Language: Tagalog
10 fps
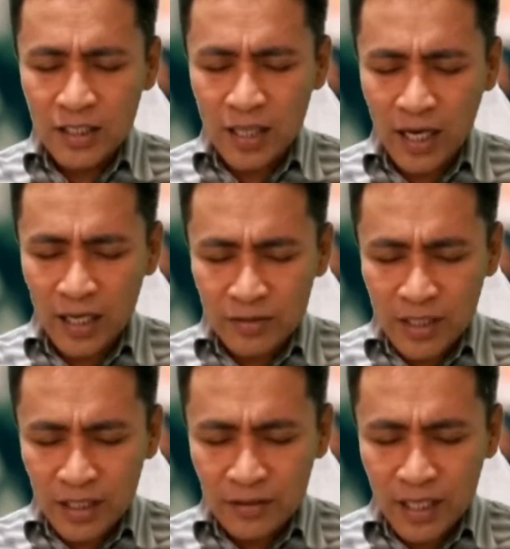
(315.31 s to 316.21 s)
Aron sa
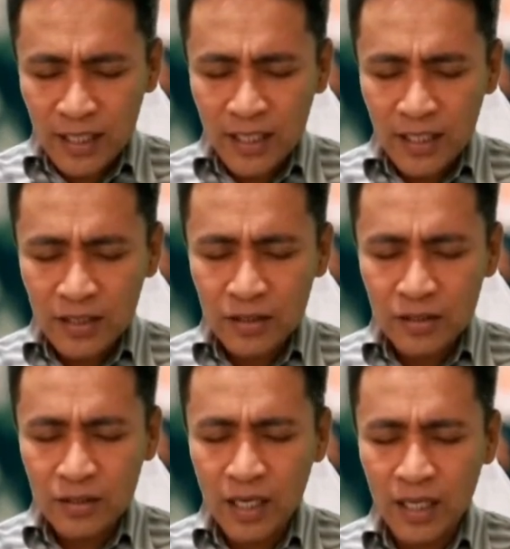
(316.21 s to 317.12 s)
imo niya na ginoo
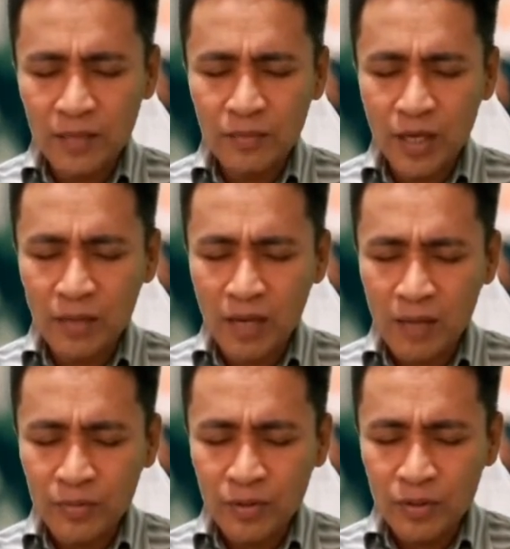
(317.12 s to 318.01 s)
ang imuhang mga
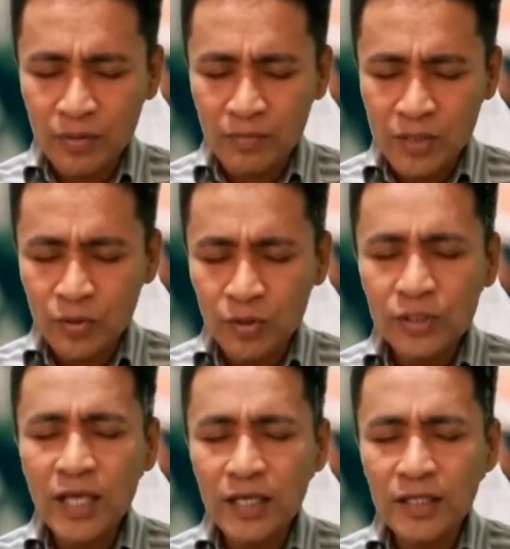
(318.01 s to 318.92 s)
pulong. Sunod
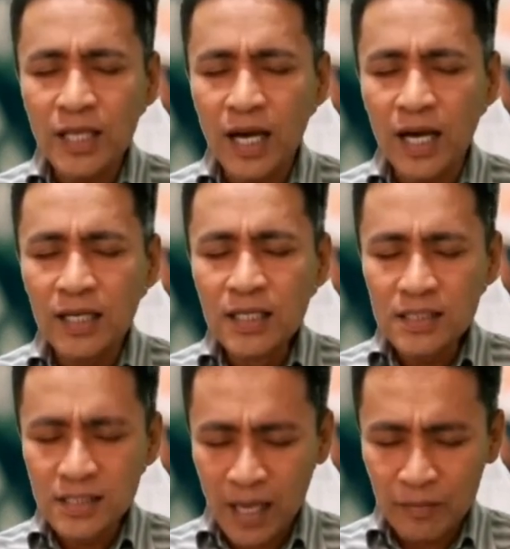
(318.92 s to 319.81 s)
gayon diha
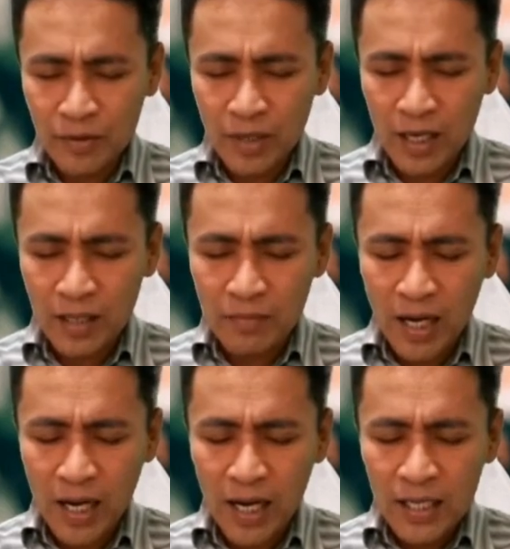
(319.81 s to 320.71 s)
sa amo ang
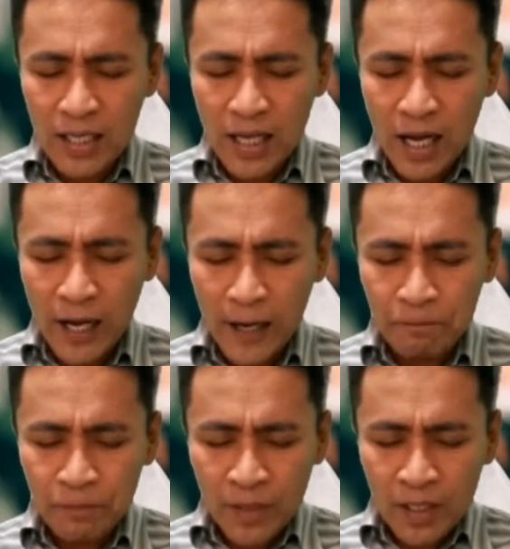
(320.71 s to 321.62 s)
mga um,
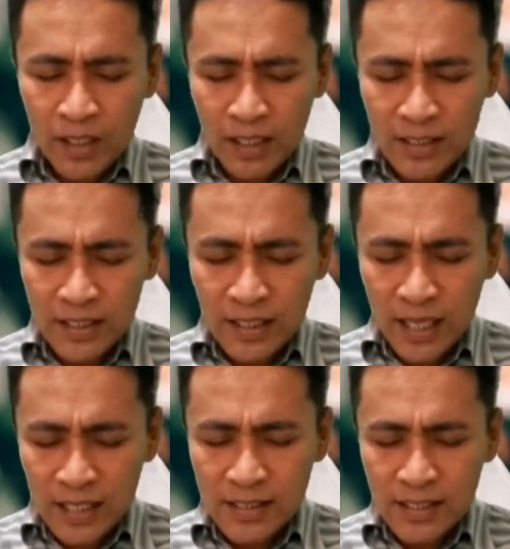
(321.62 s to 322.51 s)

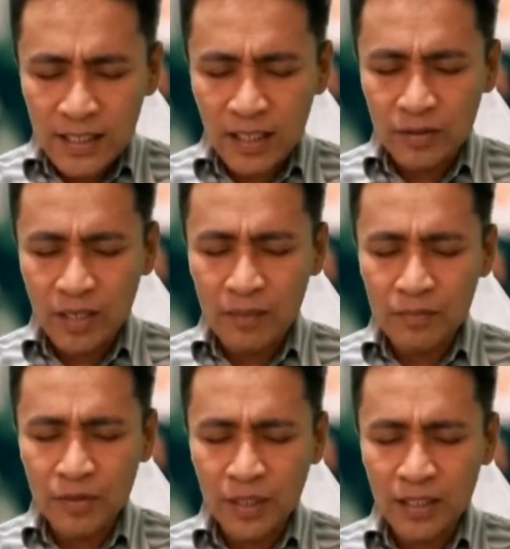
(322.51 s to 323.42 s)
kasing-kasing aron ang
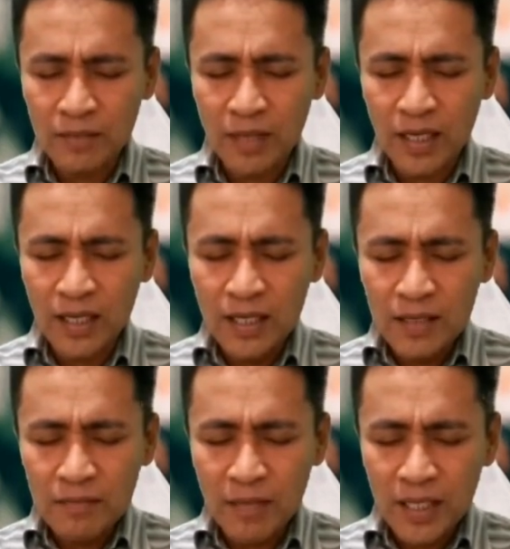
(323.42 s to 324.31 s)

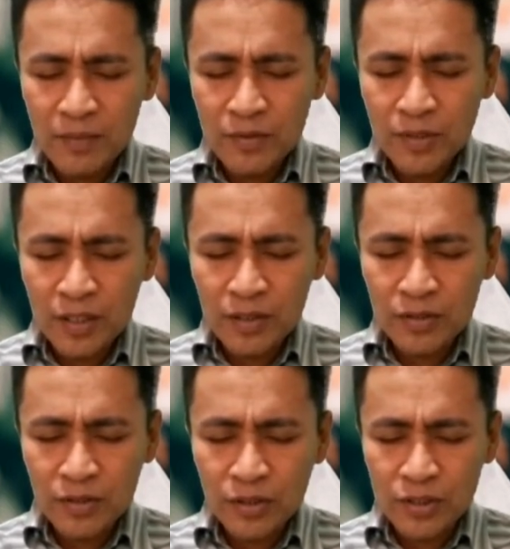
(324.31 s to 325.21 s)
Mahimo ginoo
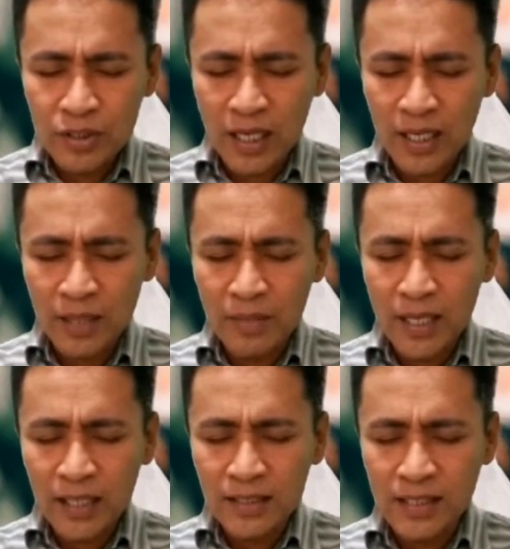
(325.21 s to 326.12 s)
Dios nga
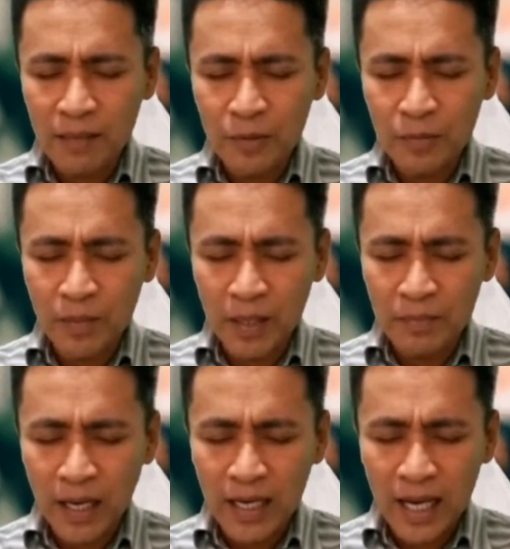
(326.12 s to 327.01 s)
gabayan sa among
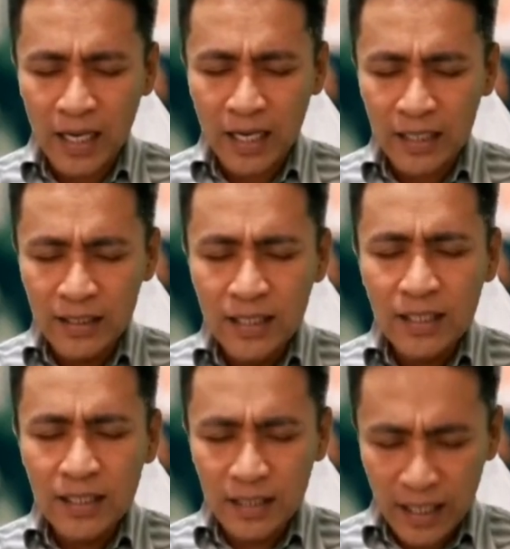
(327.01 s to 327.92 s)
pagpangalagan
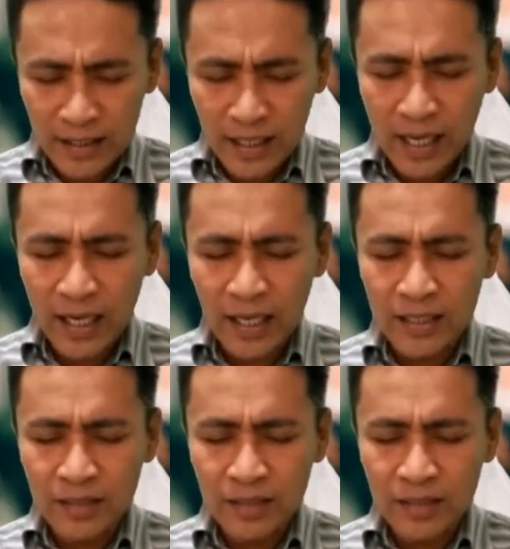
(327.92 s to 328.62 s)
nganha